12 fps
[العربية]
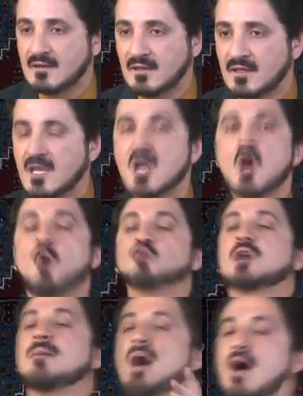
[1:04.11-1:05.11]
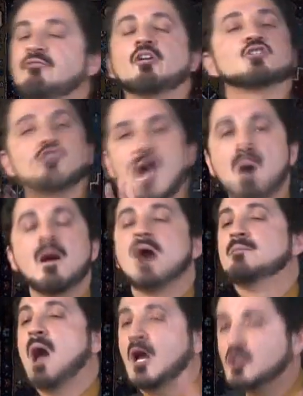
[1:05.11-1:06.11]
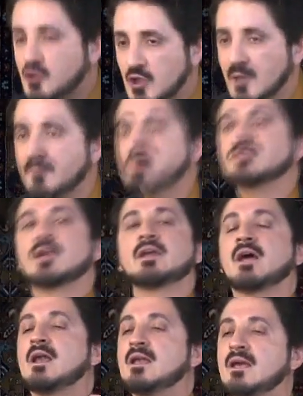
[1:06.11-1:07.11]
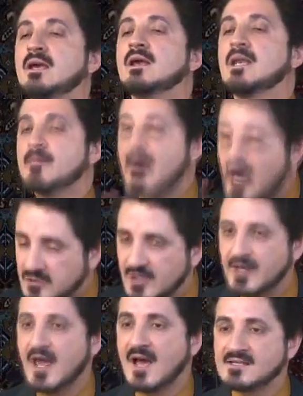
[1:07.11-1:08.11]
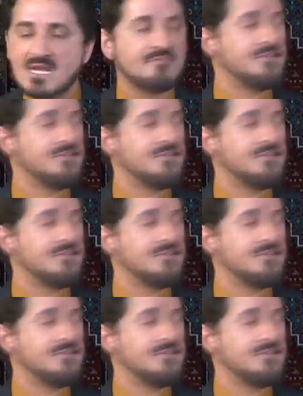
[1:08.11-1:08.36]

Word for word: حقيقي وطبعا فيش امان مع الدين بالطريقه اللي ايه اللي بعض الناس